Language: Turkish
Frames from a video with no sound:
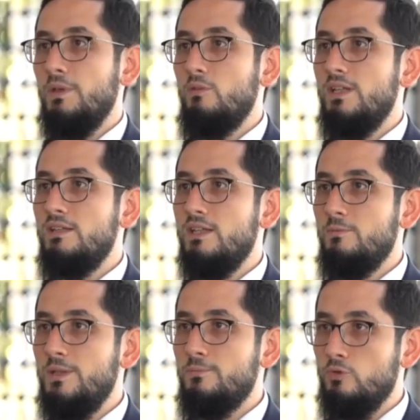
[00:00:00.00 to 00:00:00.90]
Mevlid-i
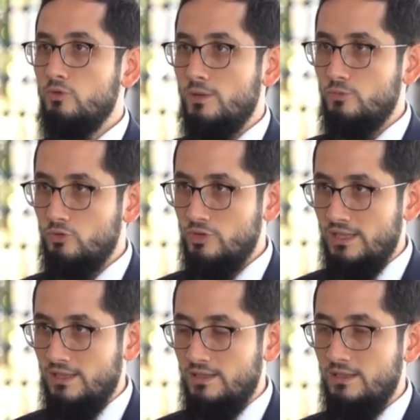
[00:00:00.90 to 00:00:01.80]
Nebi programı
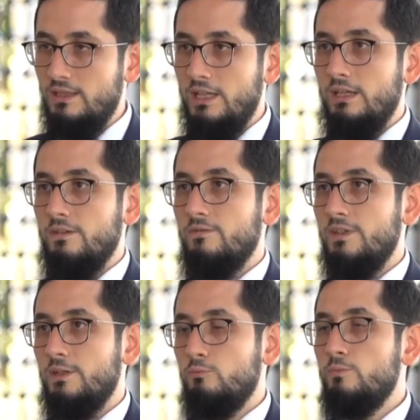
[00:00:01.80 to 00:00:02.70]
düzenledik
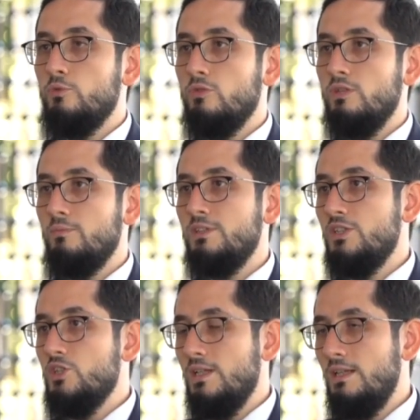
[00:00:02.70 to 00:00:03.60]
ve bu programın
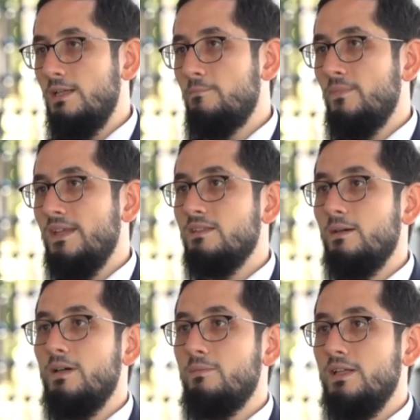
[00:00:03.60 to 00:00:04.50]
içeriği
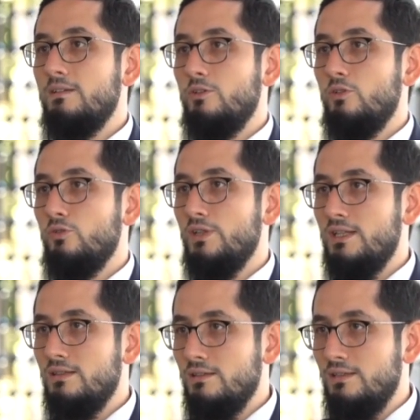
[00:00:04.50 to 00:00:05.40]
tamamen
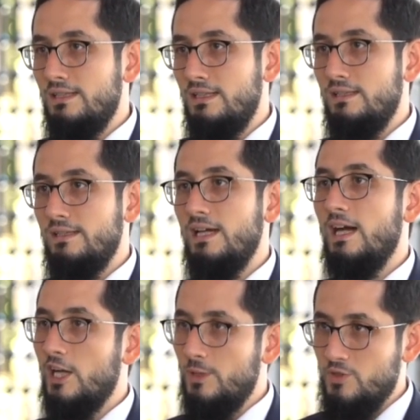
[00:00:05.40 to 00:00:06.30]
onların dilinde
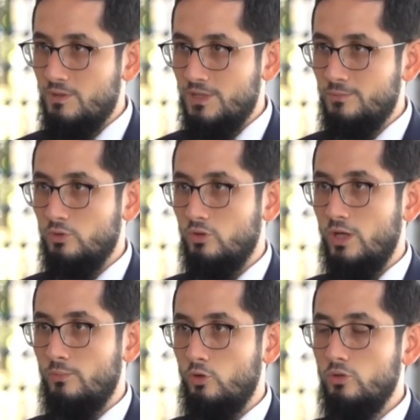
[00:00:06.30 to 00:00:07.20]
Arapça bir
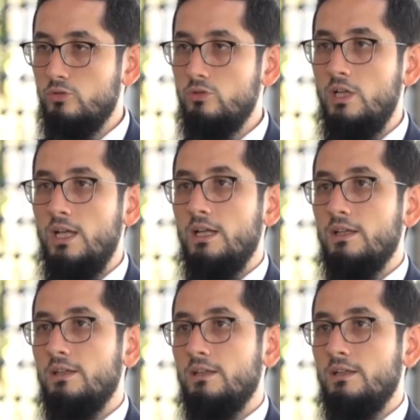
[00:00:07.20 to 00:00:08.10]
program oldu.
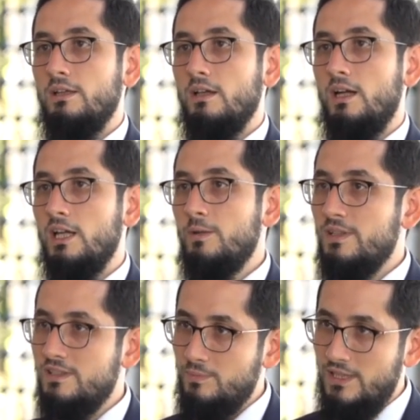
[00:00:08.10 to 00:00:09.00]
E,
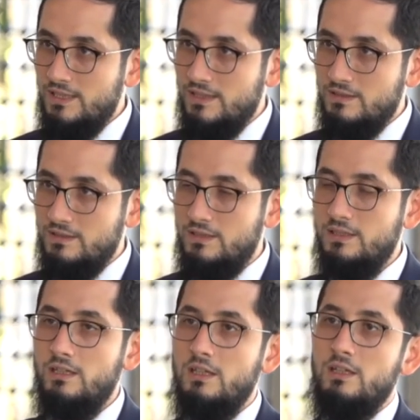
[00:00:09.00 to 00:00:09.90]
Arap hatipler
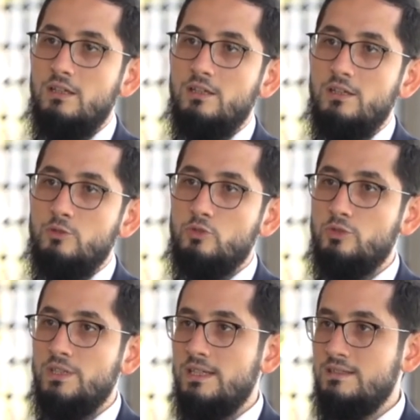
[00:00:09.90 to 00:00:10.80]
getirdik. E,
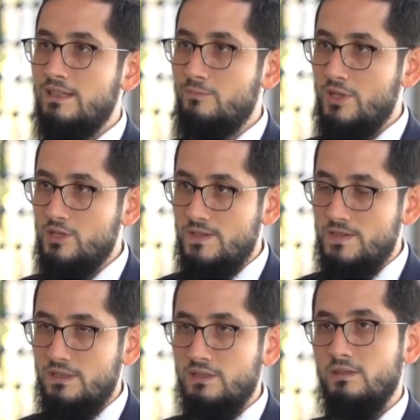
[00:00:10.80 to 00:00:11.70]
Suriye İslam
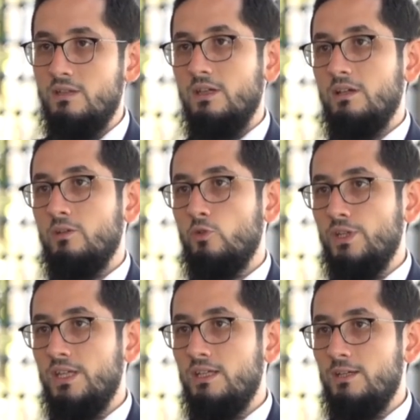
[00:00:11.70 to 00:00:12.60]
Meclisi'nin
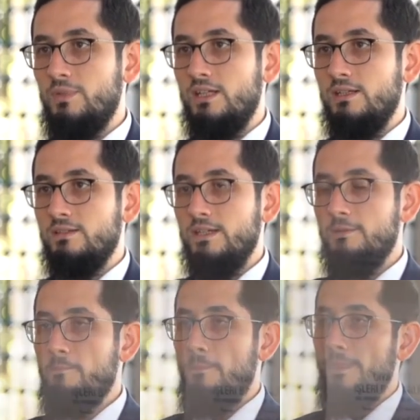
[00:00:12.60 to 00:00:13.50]
onayıyla birlikte